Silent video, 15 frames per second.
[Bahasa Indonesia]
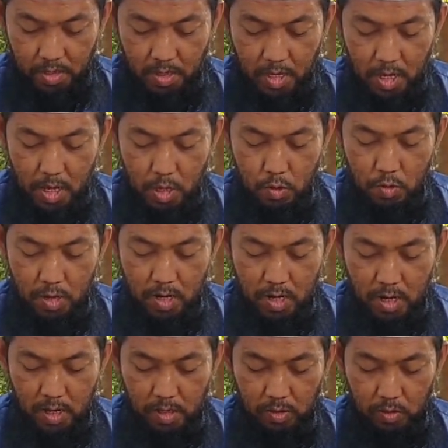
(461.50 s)
Ya ayuhan
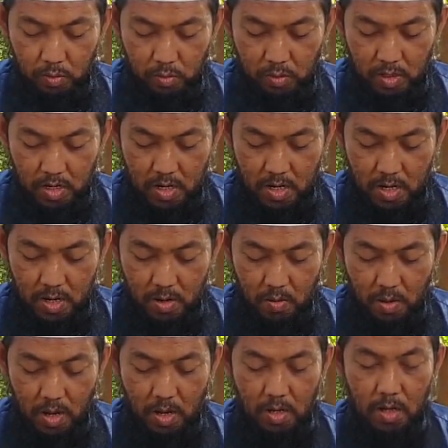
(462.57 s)
nasu inna
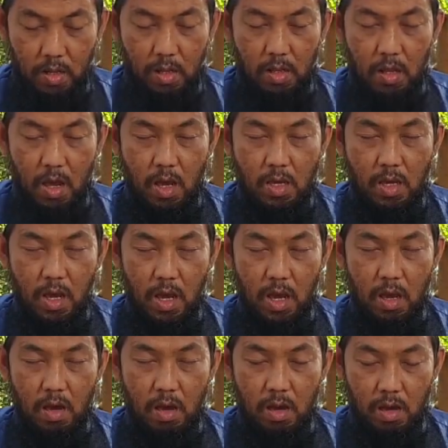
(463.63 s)
wa'adallahi
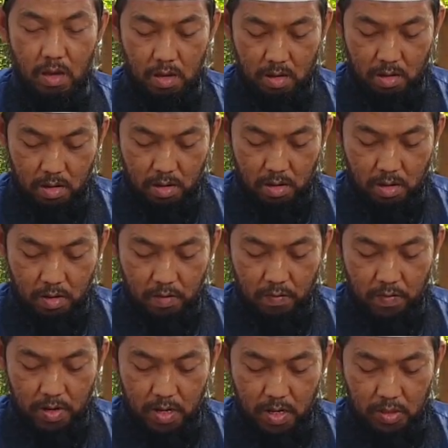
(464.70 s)
haqqa
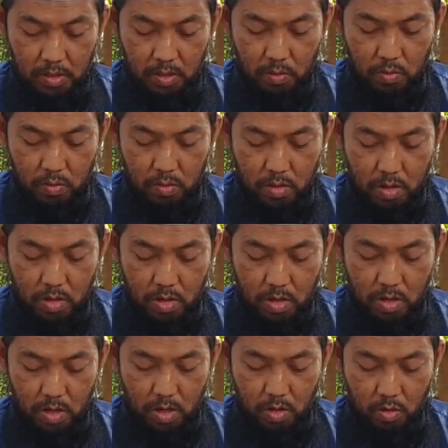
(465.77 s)
فلا
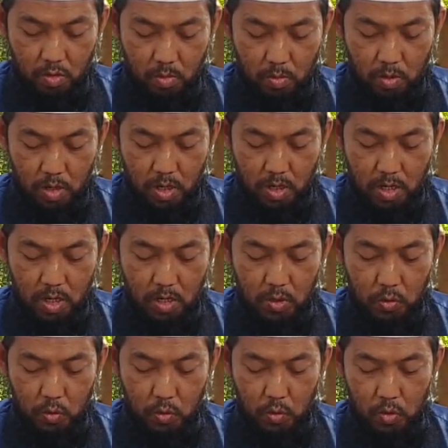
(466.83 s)
تغرنكم dunya,
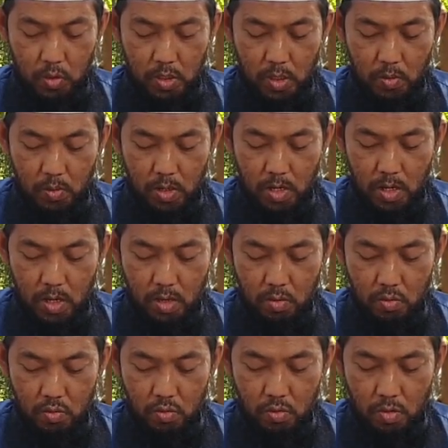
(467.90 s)
الدنيا ولا
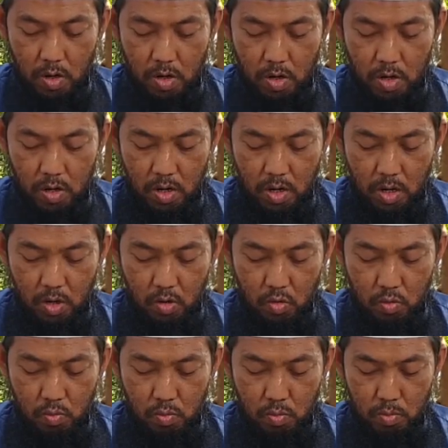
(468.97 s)

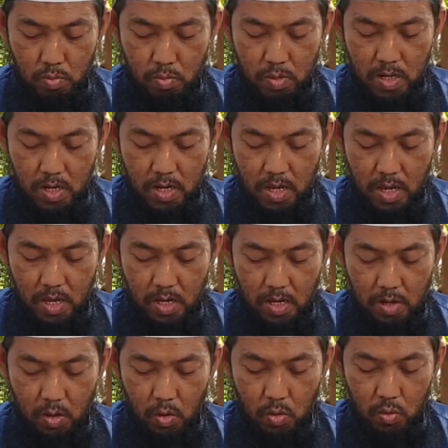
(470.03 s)
يغرنكم billahi
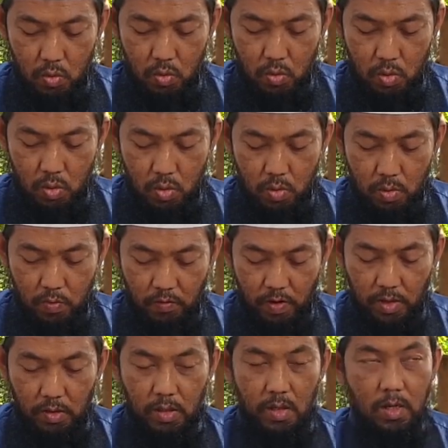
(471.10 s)
الغرور
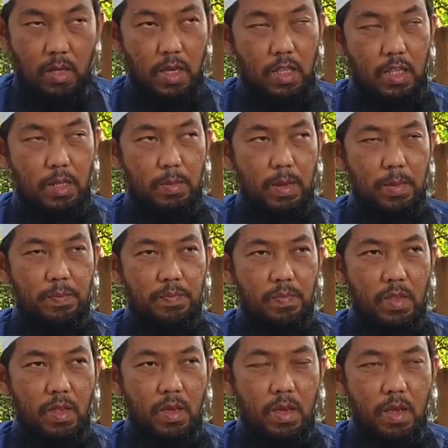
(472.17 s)
Fatir ayat
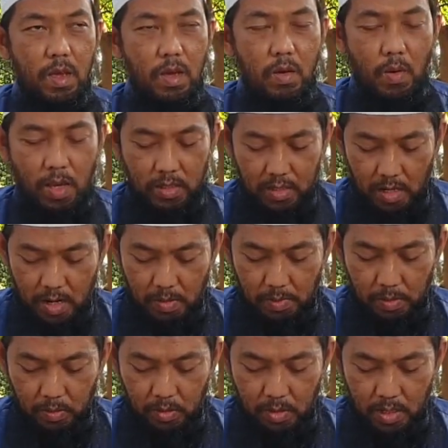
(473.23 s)
5 Wahai sekalian
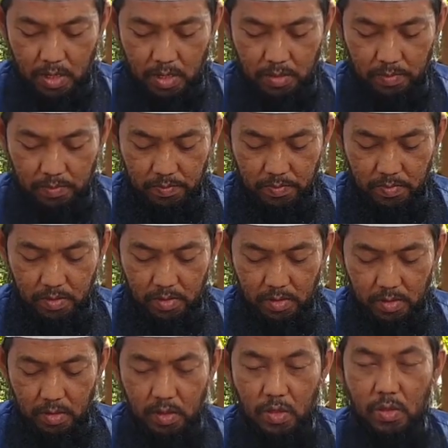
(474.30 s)
manusia
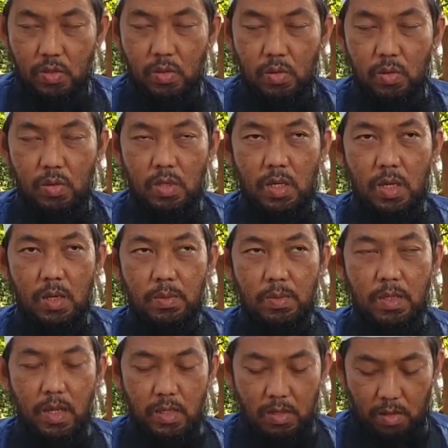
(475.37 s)
sungguhnya
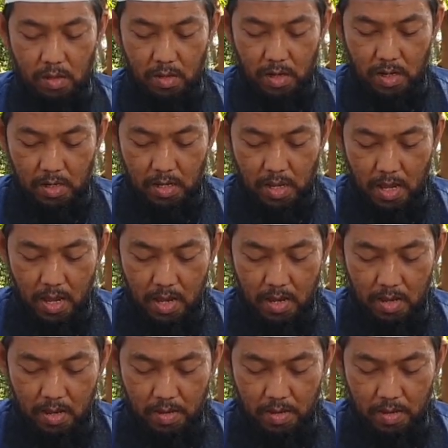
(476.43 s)
janji Allah adalah hak.